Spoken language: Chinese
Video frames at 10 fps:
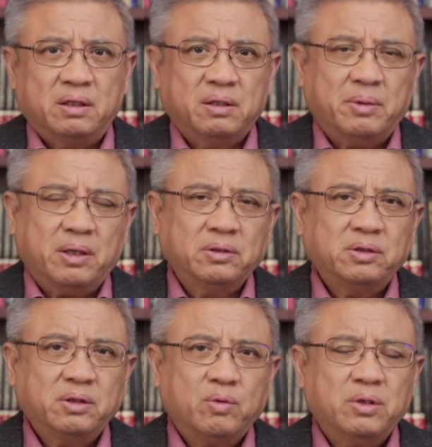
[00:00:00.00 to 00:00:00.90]
那么欧
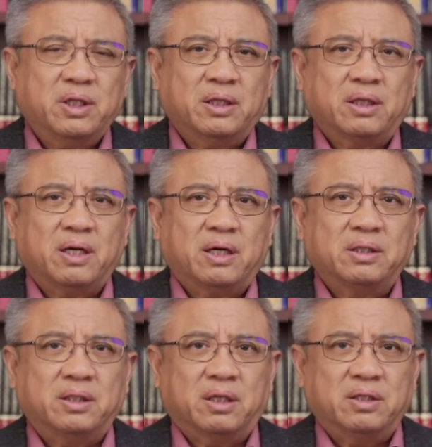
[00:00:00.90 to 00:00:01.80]
洲的困难呢，当然
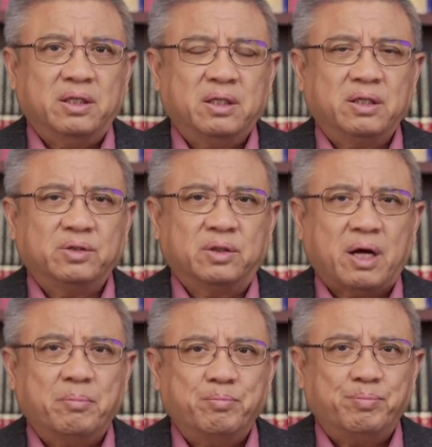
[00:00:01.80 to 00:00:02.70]
是了，第一个就是
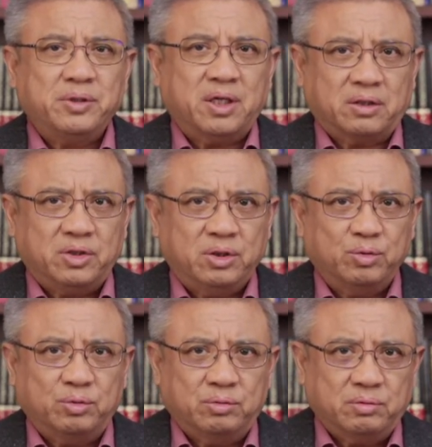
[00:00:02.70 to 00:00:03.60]
他们不想激
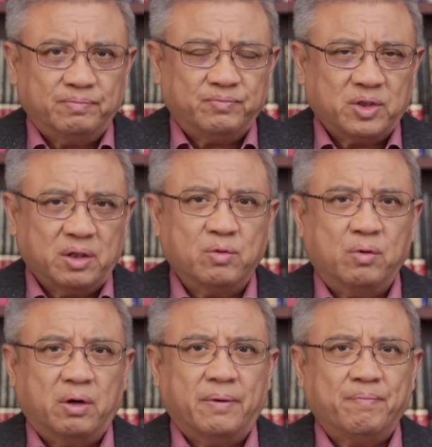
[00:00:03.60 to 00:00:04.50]
怒俄
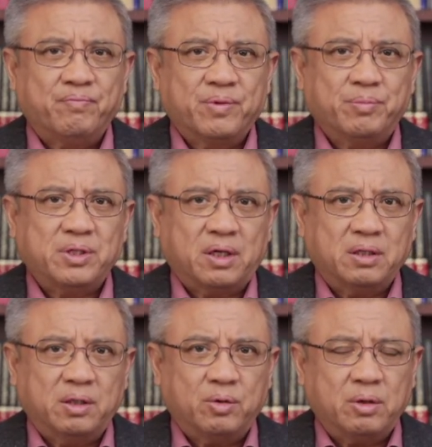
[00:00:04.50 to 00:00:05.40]
国，不想
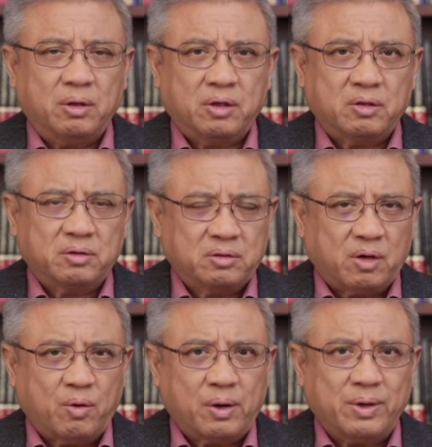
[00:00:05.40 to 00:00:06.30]
跟俄国
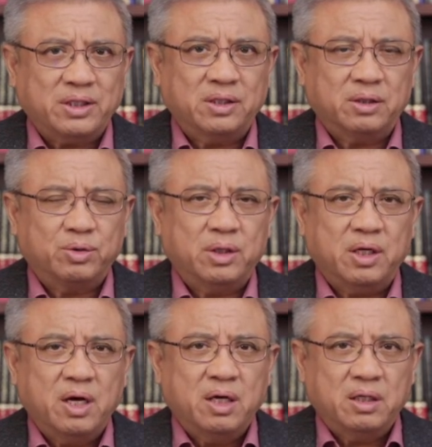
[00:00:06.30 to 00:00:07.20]
搞坏关系，所
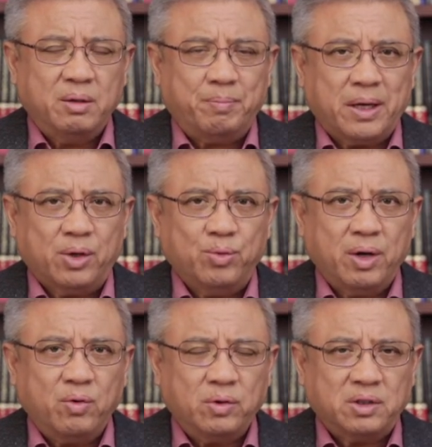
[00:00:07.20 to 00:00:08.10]
以以北
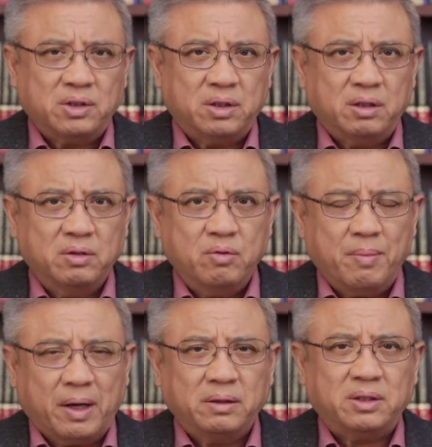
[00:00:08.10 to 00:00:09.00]
约或者是欧
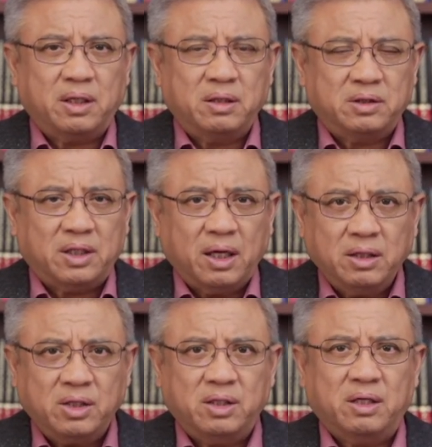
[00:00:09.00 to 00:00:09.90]
盟
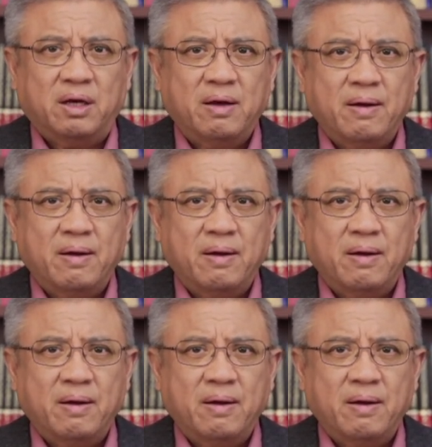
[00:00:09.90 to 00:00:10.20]
整体